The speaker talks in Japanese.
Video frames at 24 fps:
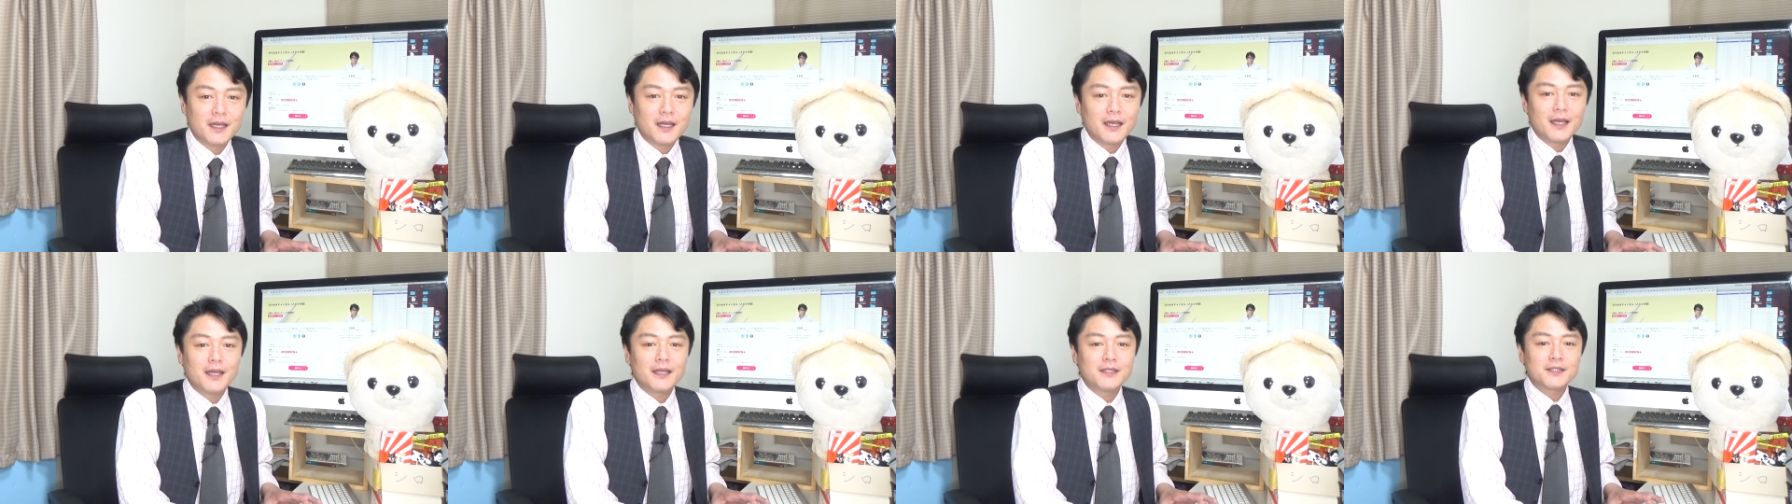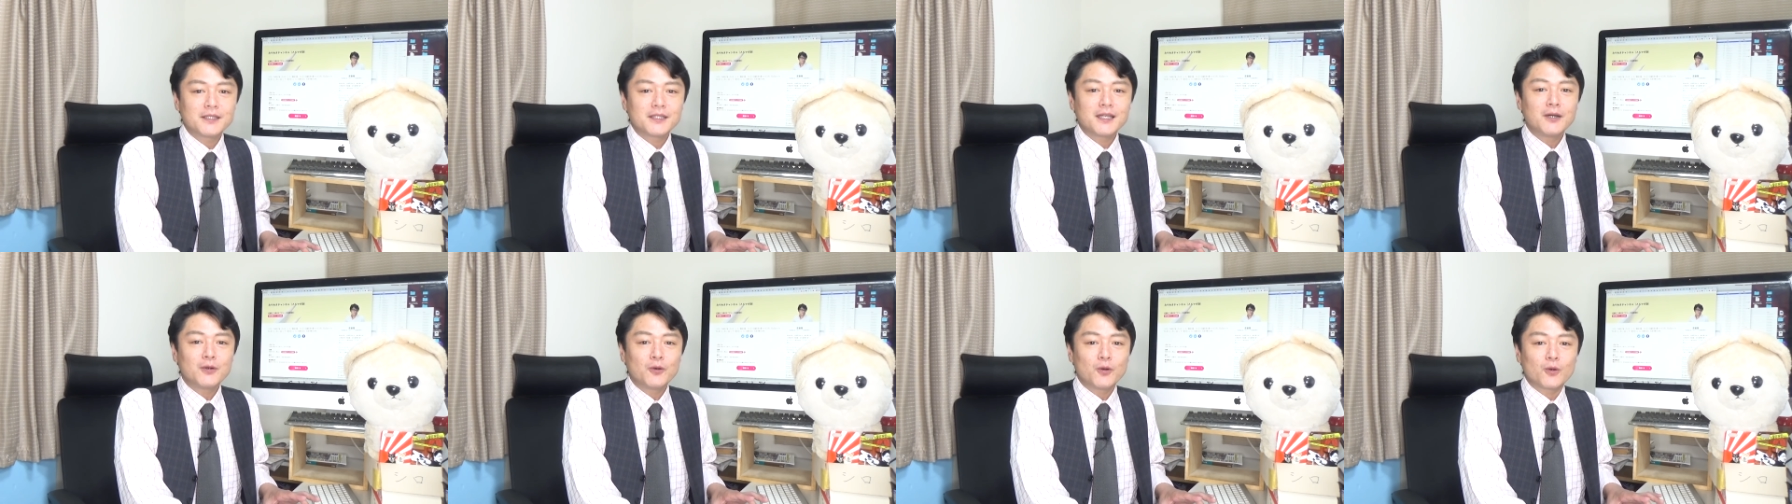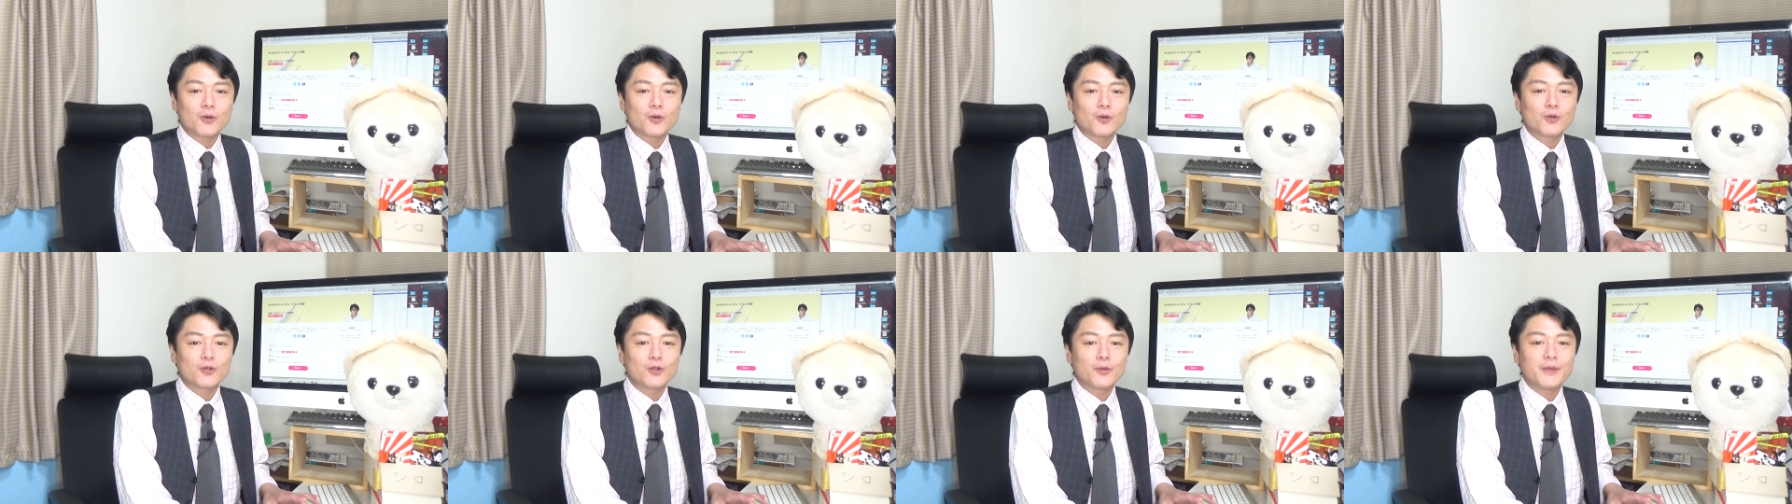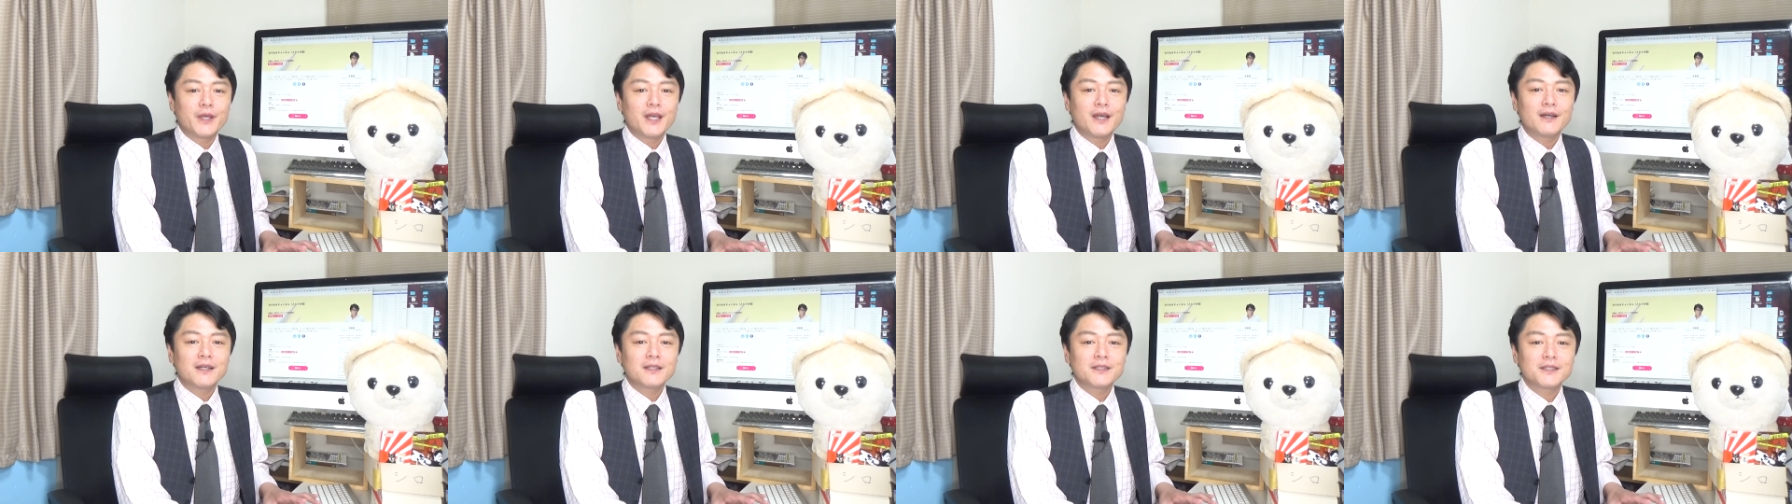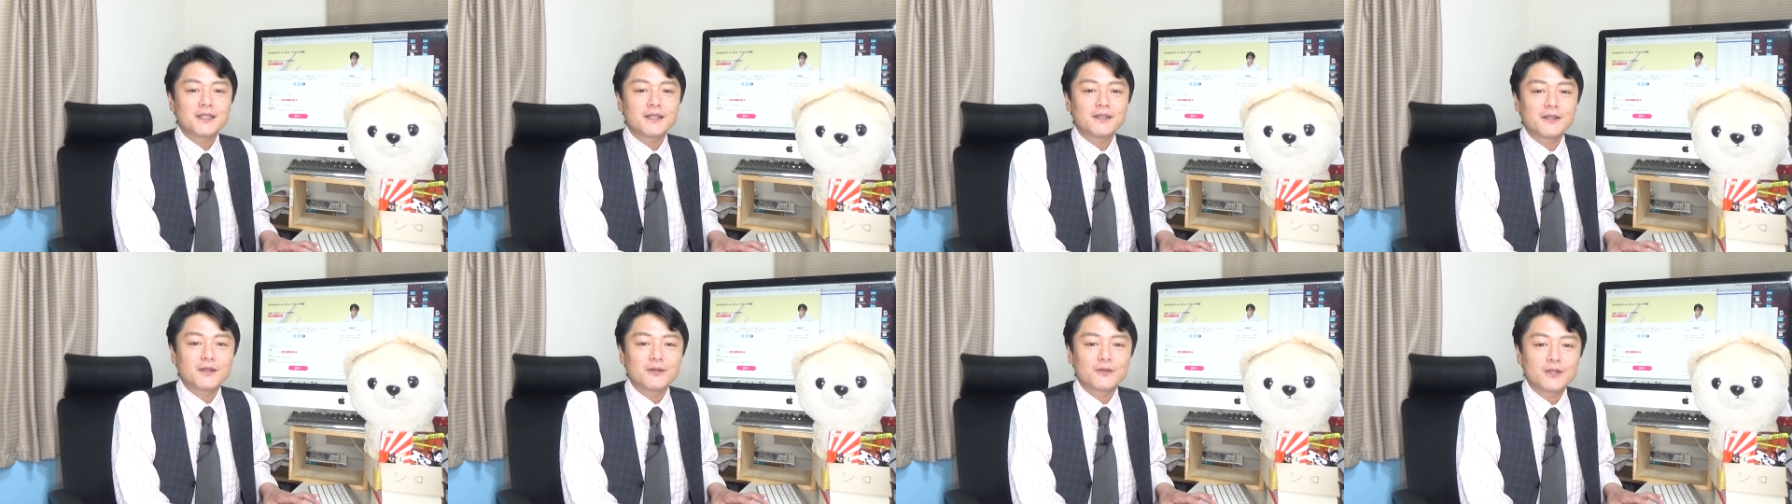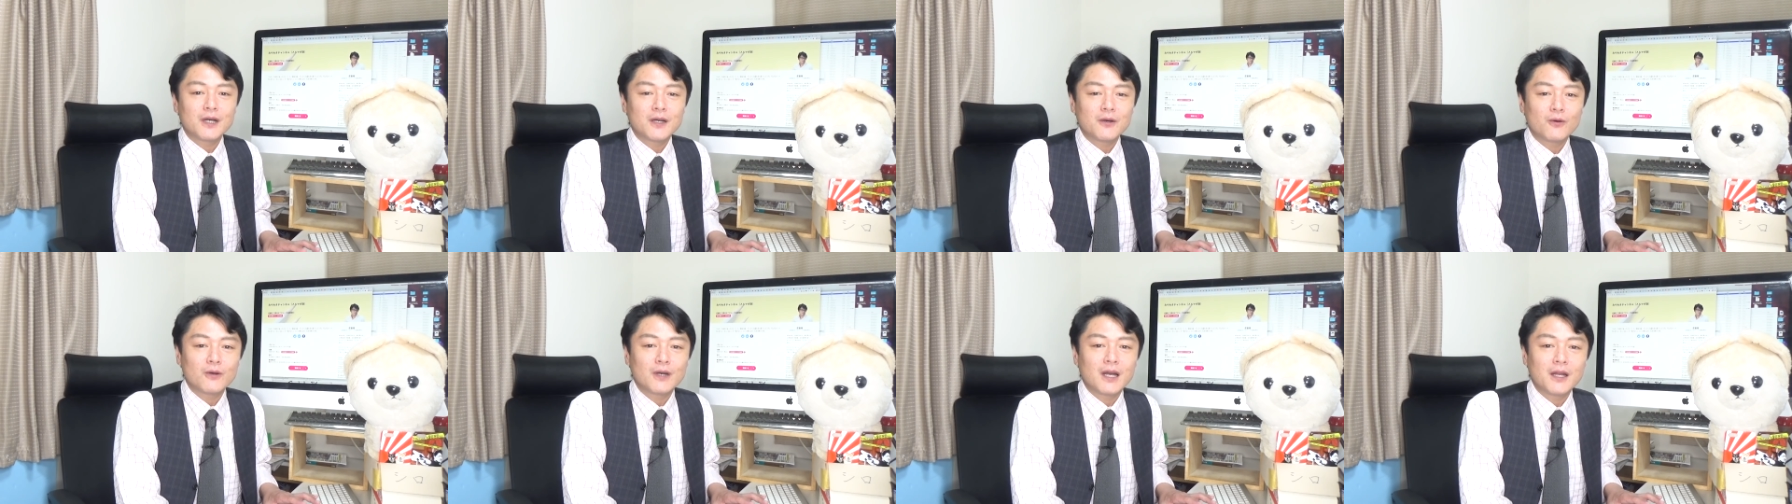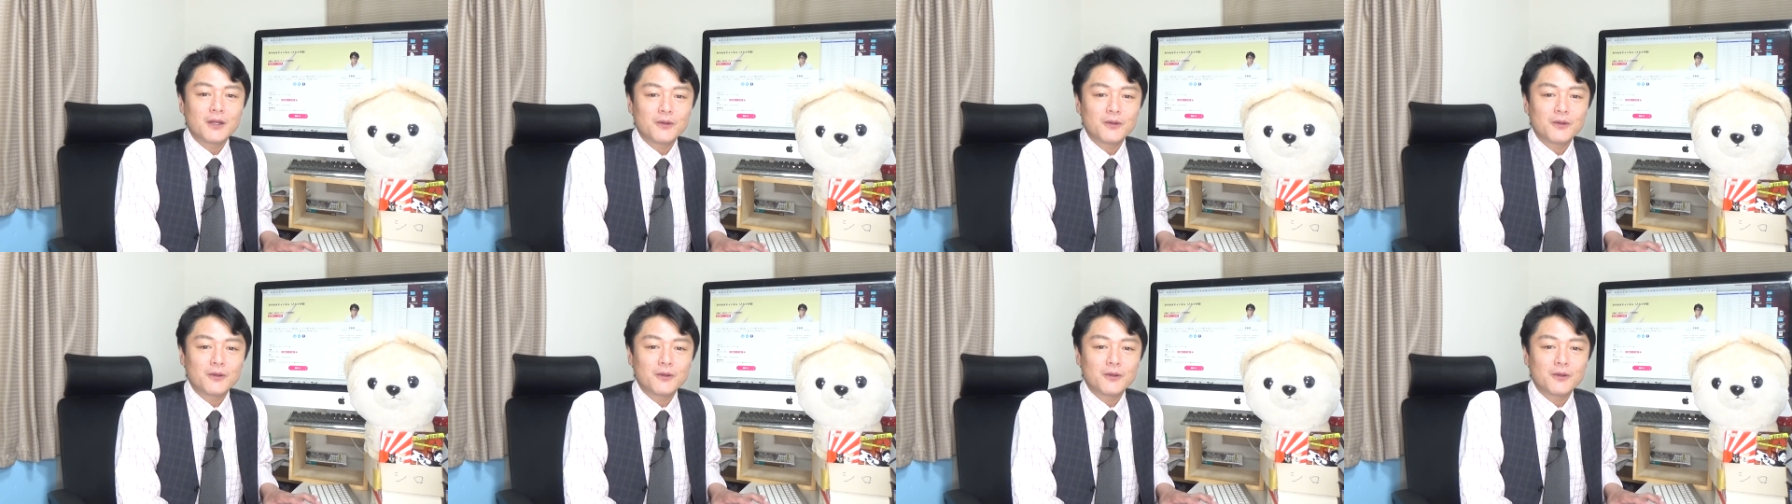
え近頃この宮脇チャンネル過去こ